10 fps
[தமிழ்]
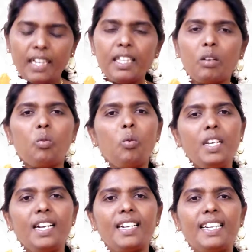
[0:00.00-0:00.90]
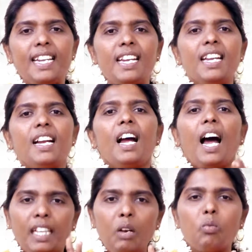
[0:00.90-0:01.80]
அந்த கூட்டை கட்டி
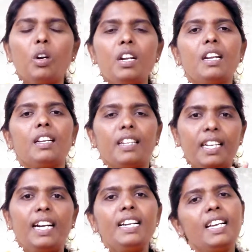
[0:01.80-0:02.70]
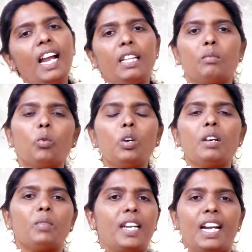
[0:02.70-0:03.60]
அதில் ஒன்று இரண்டு அல்லது
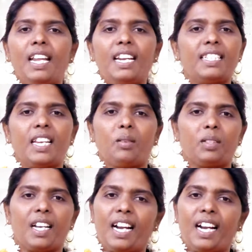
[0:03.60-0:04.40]
மூன்று முட்டைகளை என்ன செய்யும் அந்த